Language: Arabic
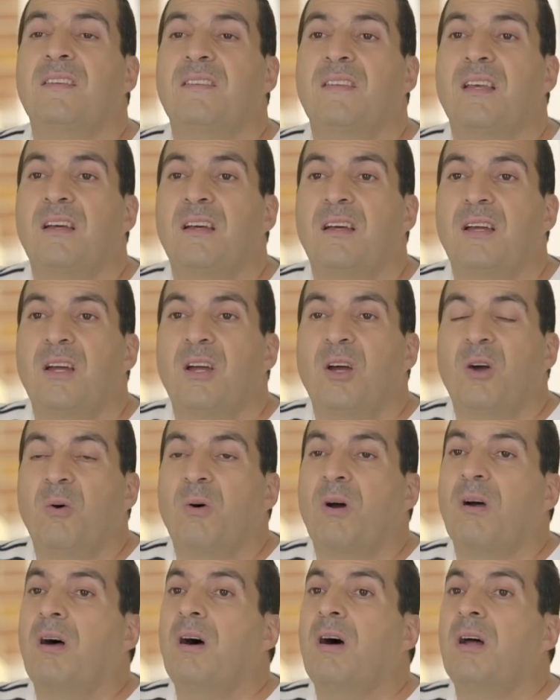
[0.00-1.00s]
عيسى
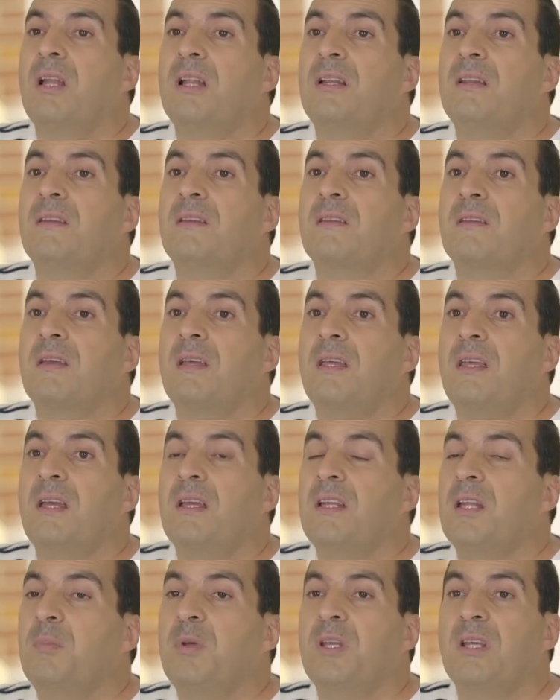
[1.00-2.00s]
وقالت
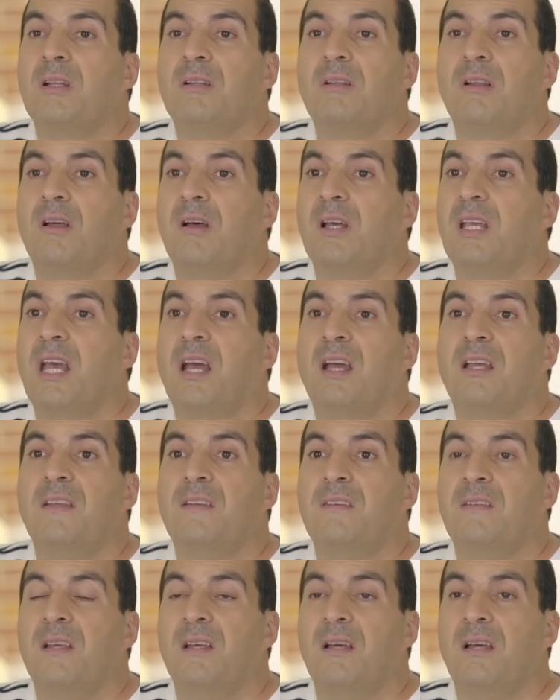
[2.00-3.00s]
يا نبي الله يا
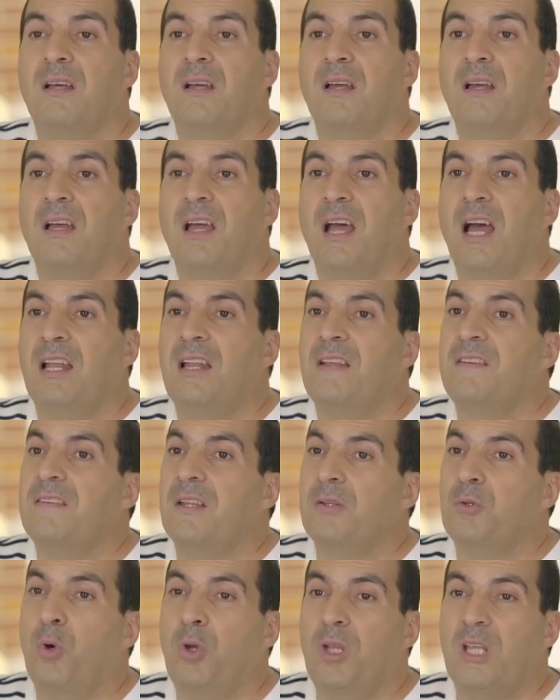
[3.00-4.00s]
عيسى
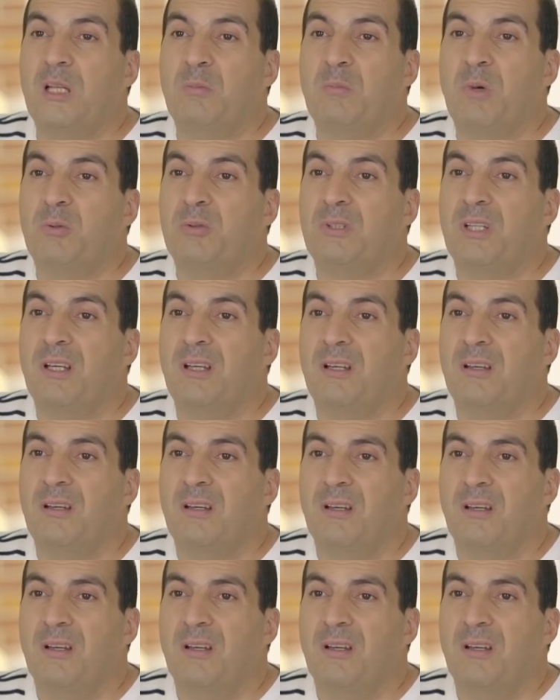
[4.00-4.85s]
ألست تحيي الموتى